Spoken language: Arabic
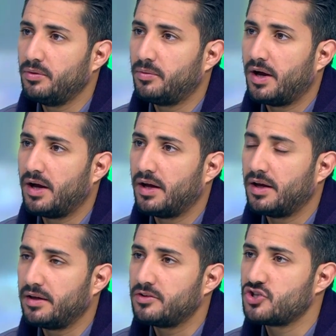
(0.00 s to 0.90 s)

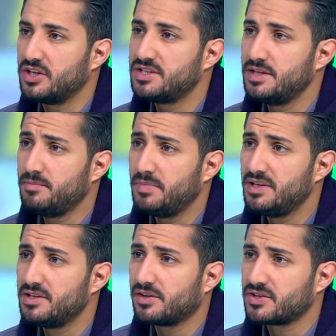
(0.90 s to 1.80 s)

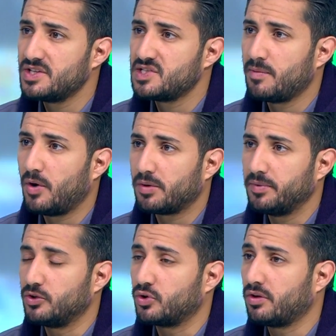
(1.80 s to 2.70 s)
وتشيلسي برصيد
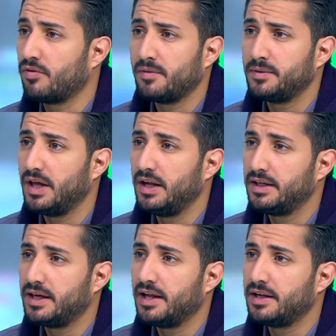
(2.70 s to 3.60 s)
47 نقطة نعم. فبالتالي
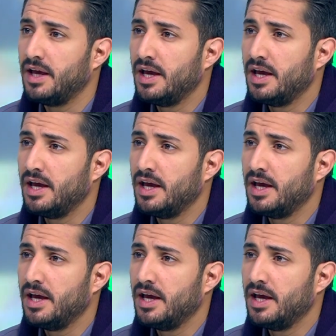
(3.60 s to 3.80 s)
كان